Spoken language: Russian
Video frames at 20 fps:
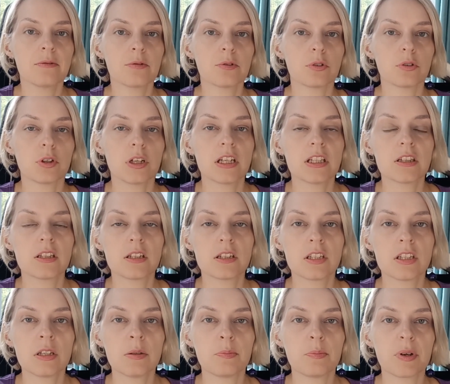Вот, это
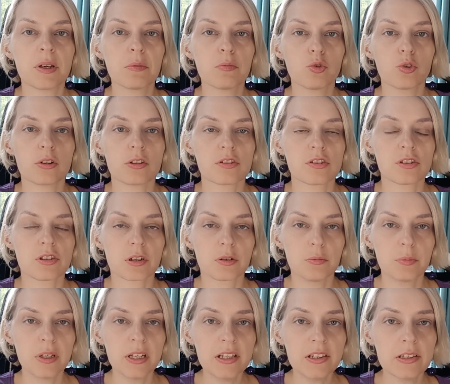не прямой
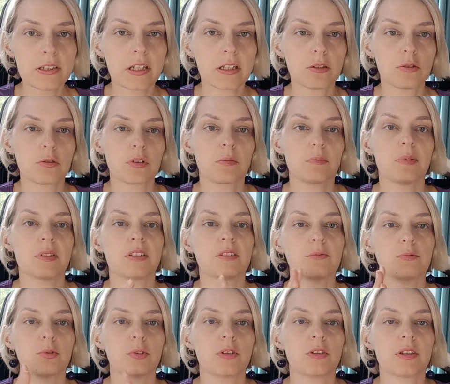инструмент, который
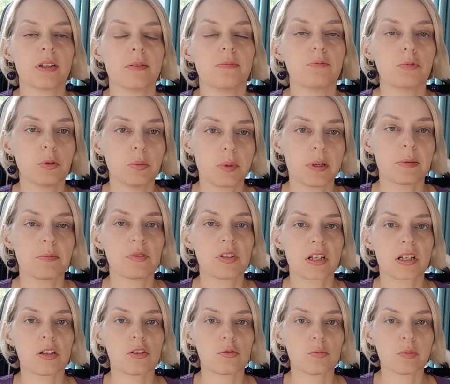позволит там вот прямо
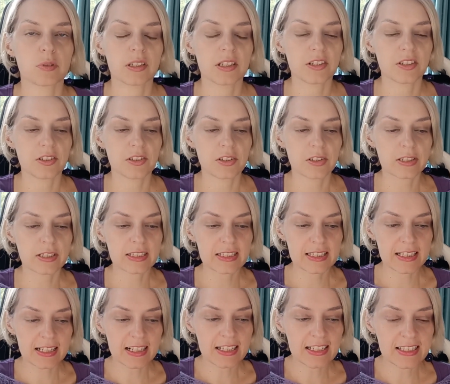сразу подойти к
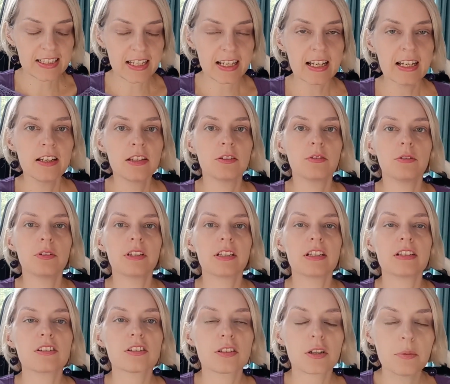регистрации, но
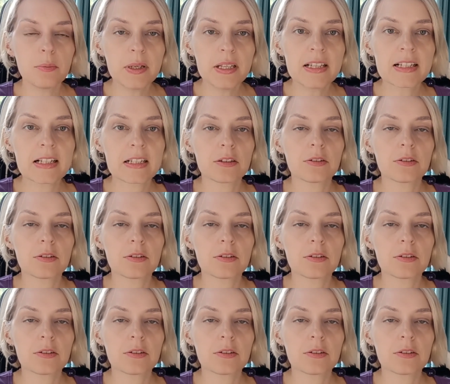это инструмент,